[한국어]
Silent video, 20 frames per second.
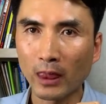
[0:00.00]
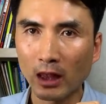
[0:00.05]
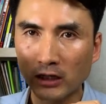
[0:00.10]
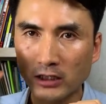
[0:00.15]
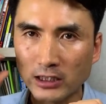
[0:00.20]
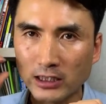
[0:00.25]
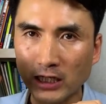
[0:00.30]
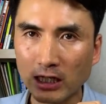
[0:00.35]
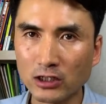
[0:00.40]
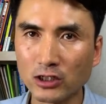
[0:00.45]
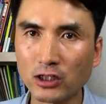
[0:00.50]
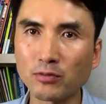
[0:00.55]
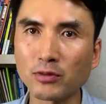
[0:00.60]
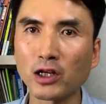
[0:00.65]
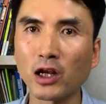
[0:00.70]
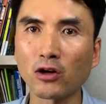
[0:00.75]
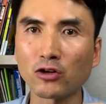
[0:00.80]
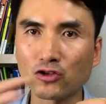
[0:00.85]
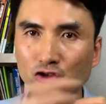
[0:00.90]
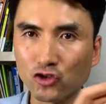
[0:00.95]
그 시작점
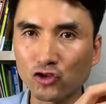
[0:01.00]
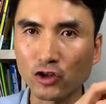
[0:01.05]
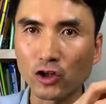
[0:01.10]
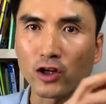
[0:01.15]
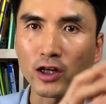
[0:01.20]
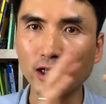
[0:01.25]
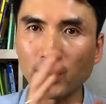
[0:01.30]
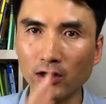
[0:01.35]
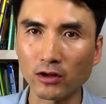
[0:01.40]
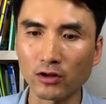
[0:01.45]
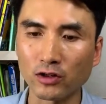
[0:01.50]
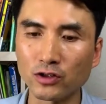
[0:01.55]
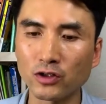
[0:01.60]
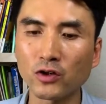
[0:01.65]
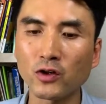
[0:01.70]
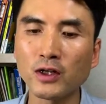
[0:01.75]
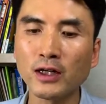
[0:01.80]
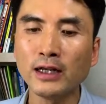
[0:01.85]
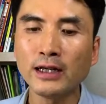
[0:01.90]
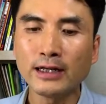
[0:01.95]
이래로 쭉 이렇게 되는
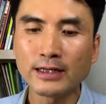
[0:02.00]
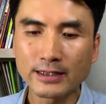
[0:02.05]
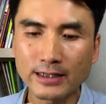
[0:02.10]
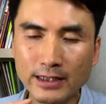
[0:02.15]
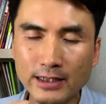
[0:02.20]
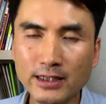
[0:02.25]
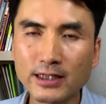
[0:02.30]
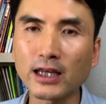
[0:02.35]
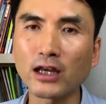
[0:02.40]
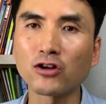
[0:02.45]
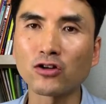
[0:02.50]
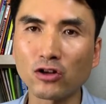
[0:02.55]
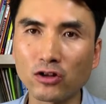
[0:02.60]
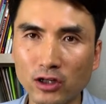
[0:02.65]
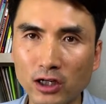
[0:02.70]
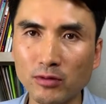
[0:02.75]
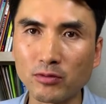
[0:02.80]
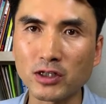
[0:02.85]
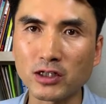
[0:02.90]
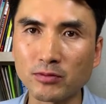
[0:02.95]
거죠. since의 그런
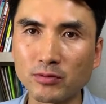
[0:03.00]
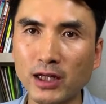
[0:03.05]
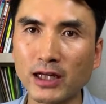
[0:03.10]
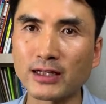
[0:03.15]
느낌이 있습니다.